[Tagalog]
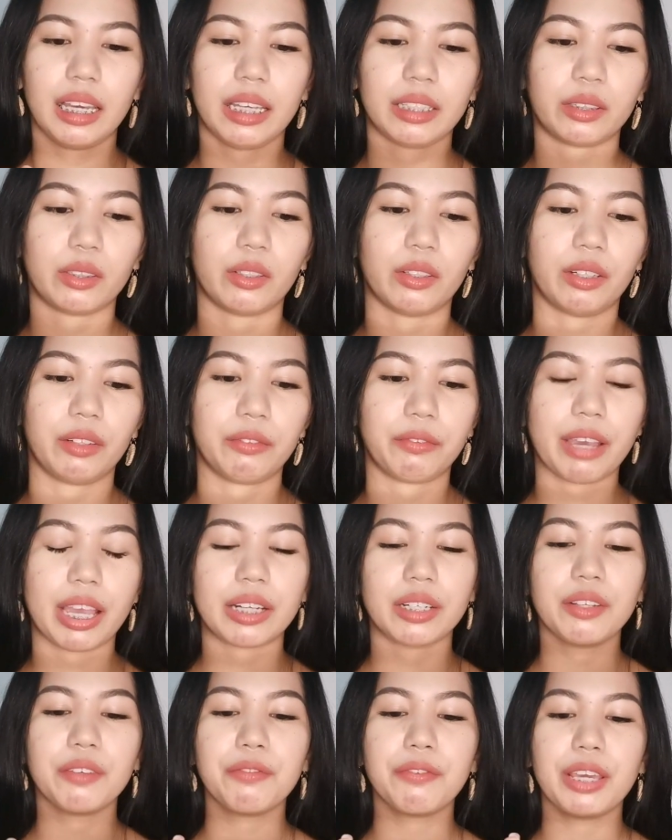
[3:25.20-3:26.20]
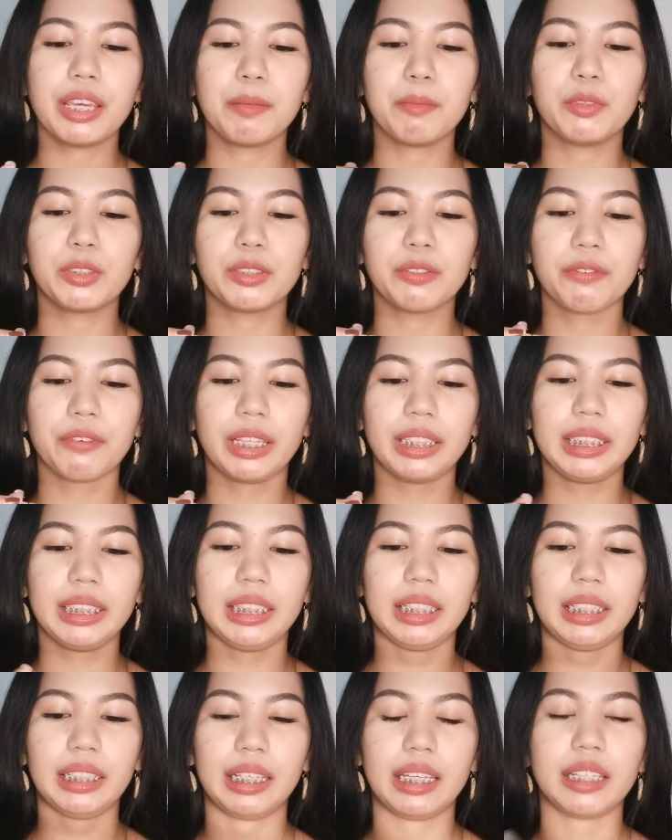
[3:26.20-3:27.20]
ito, very famous
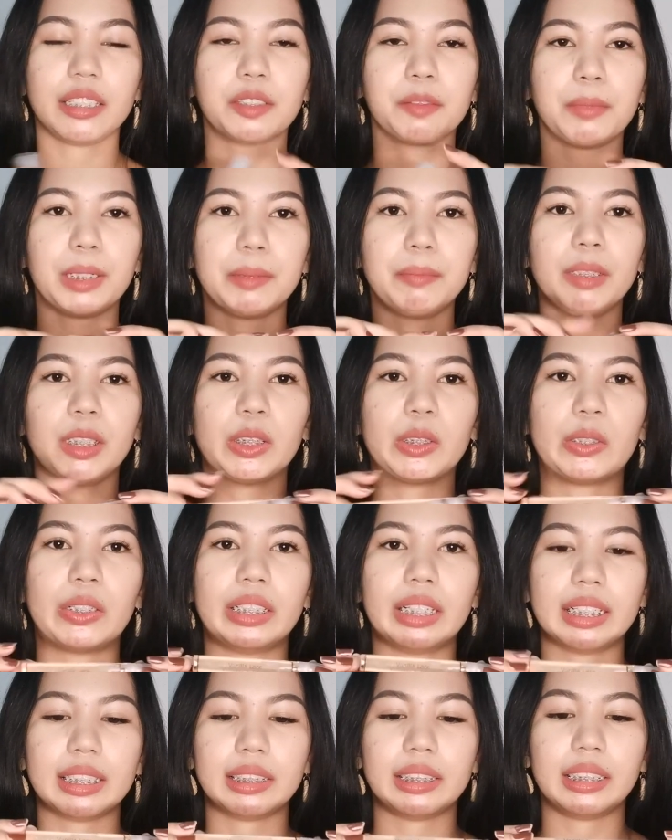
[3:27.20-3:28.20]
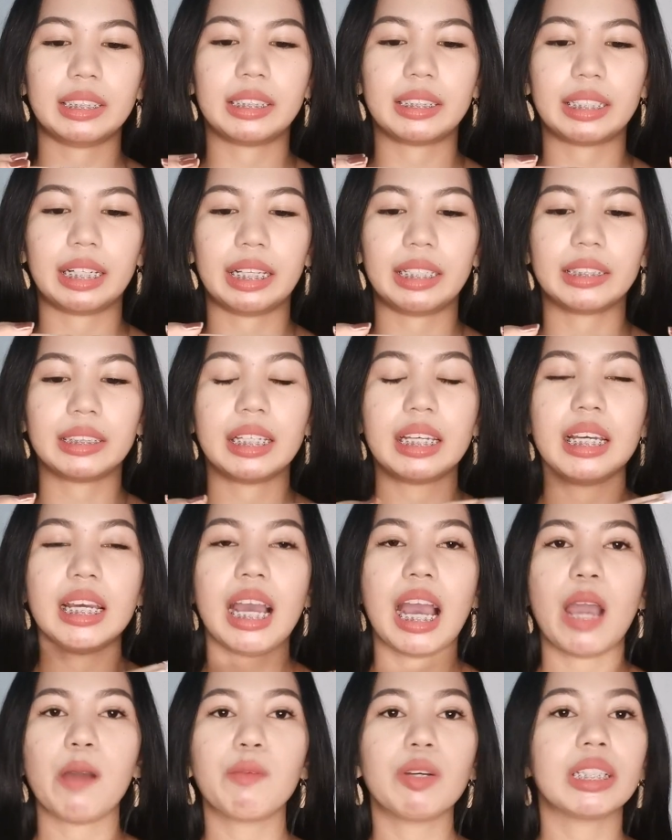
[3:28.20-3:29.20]
vanilla lace by Victoria's Secret.
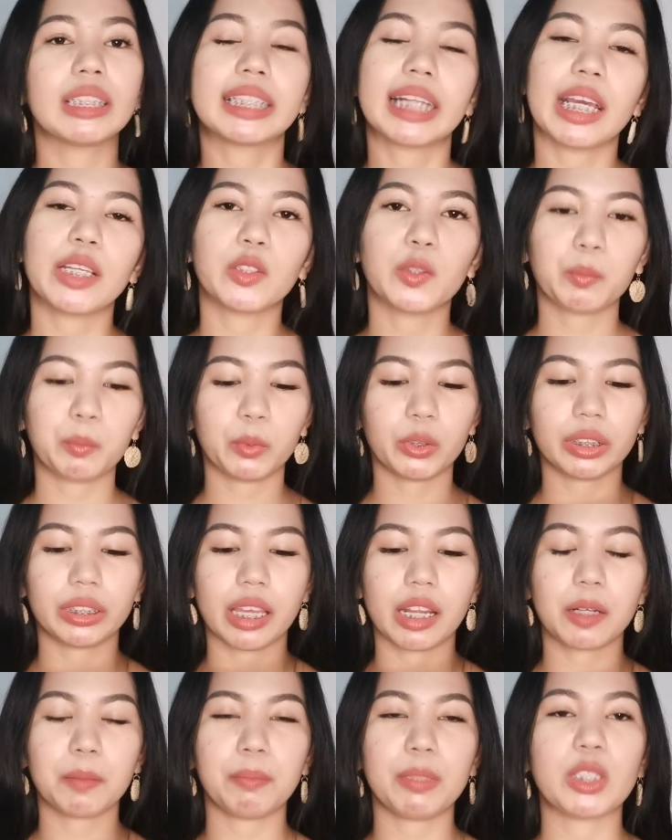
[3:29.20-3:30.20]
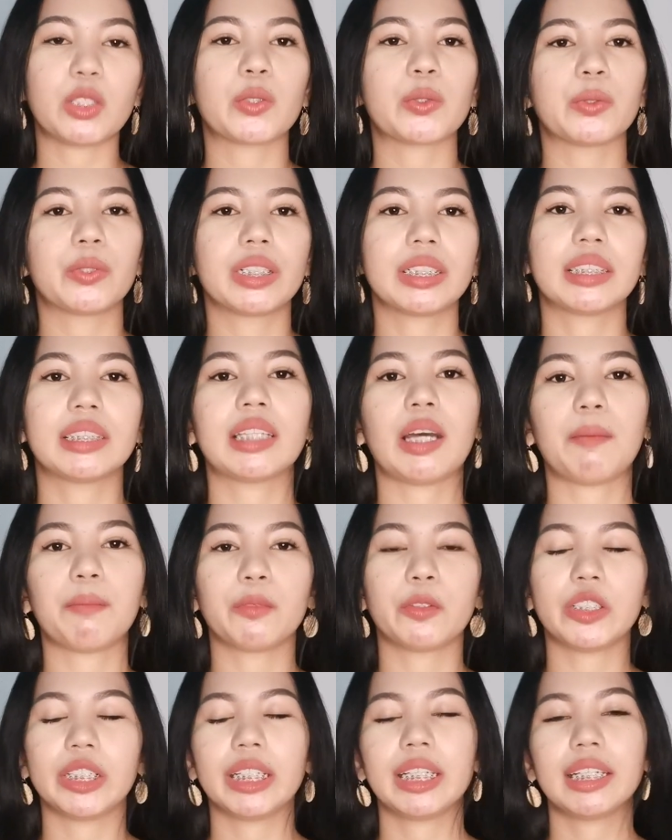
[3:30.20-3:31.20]
I will try to put their pictures
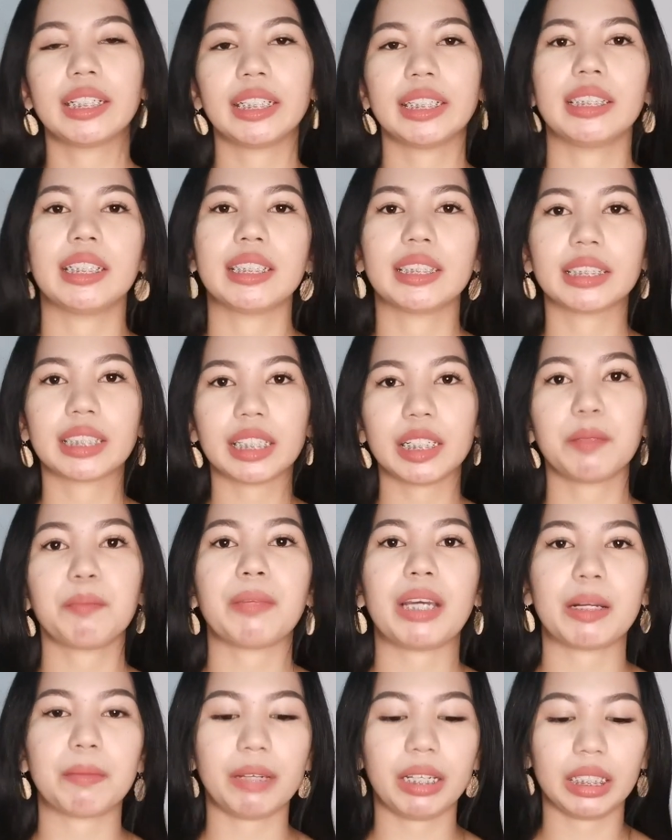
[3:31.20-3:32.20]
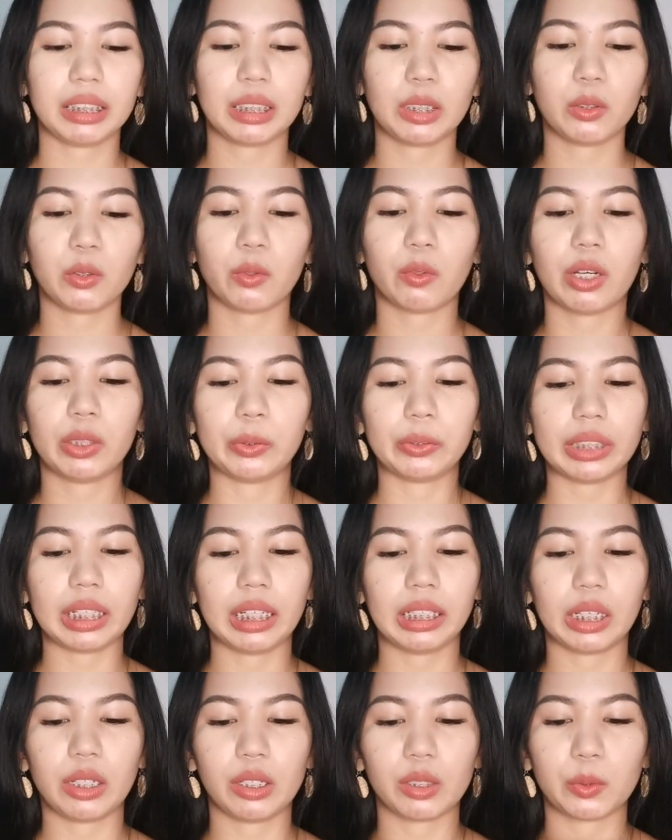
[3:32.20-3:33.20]
somewhere here in the screen para makita nyo kung ano
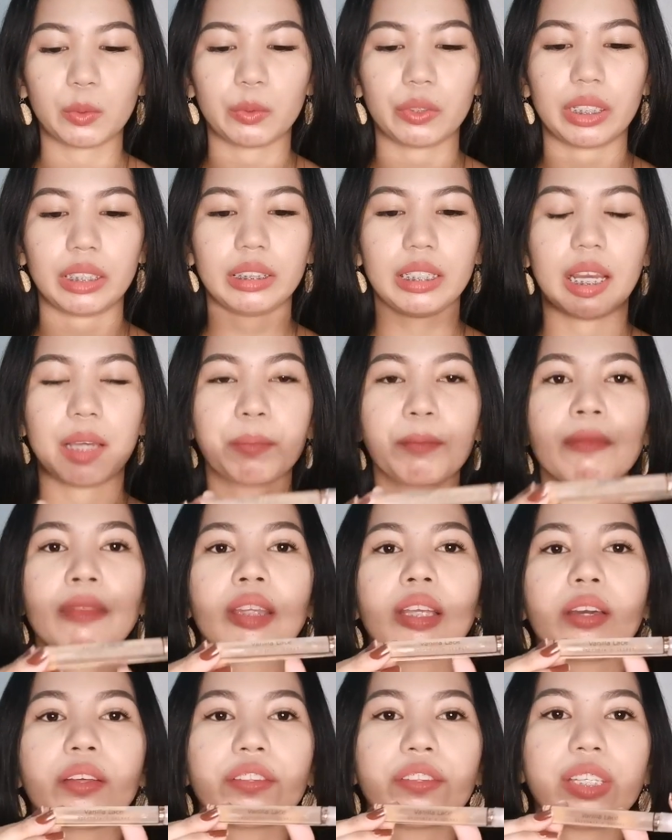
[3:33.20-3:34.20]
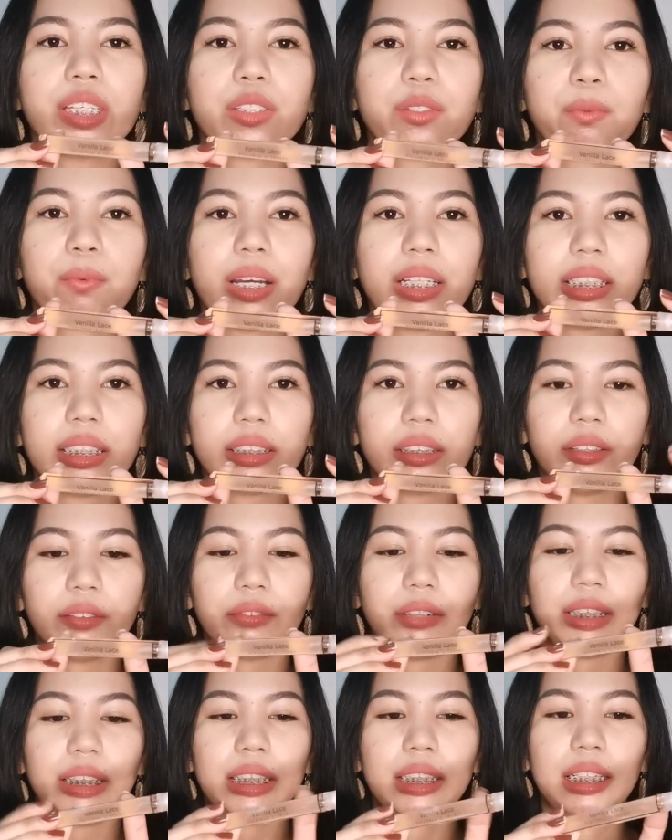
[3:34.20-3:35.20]
talaga yung itsura niya. This one is
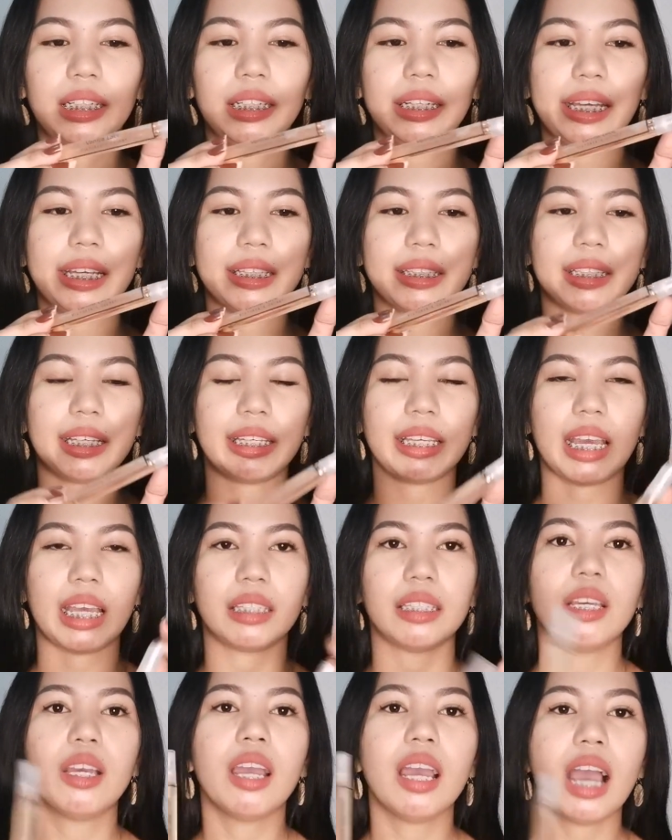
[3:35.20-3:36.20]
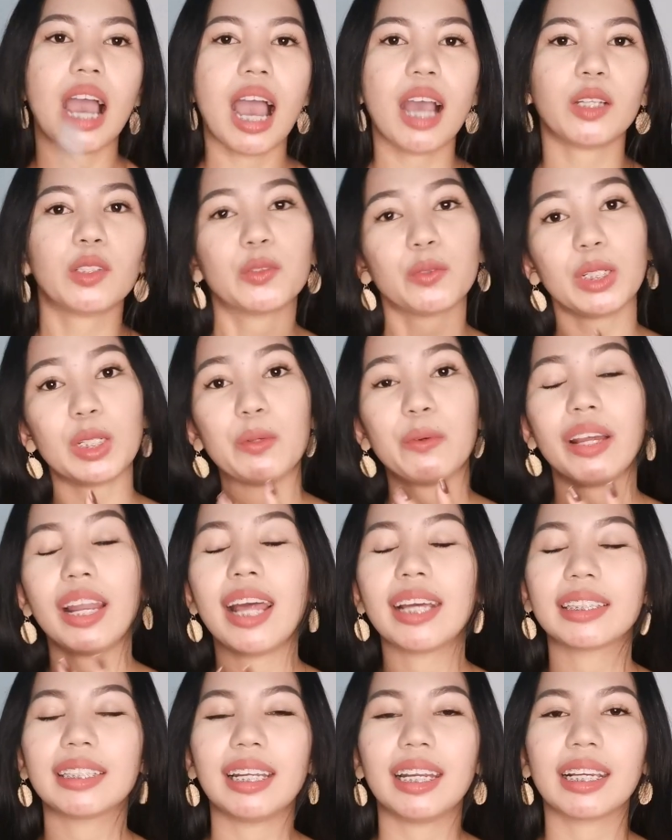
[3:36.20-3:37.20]
the vanilla lace, ayan. Actually,
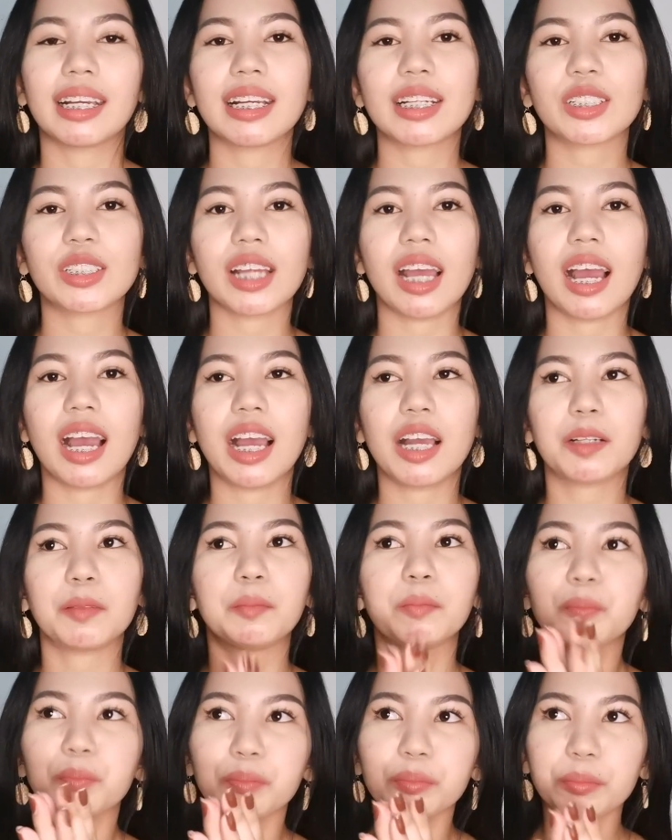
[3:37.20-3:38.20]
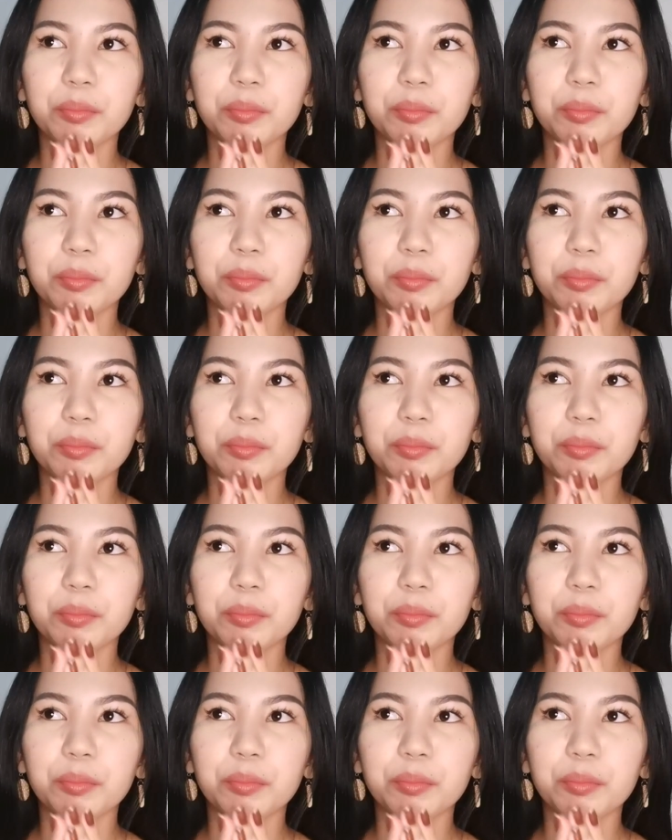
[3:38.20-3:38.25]
wala talaga siyang